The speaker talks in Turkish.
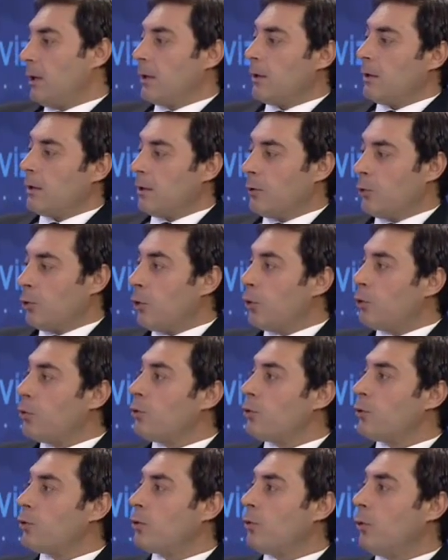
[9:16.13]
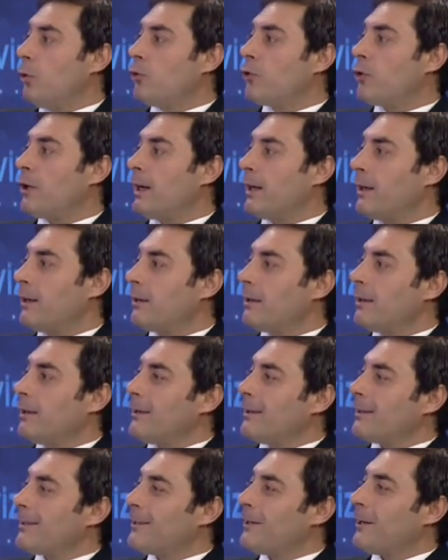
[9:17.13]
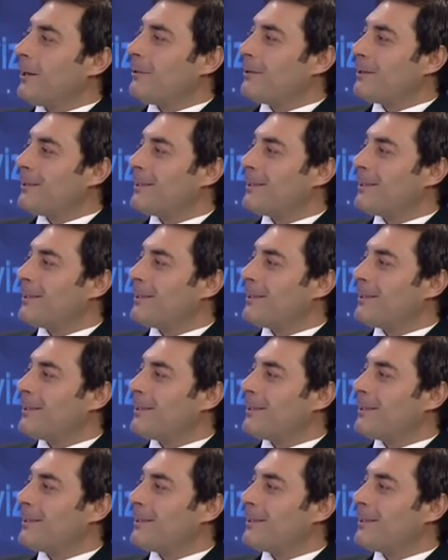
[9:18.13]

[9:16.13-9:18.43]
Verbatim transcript: Ee, dördüncüsü online sınav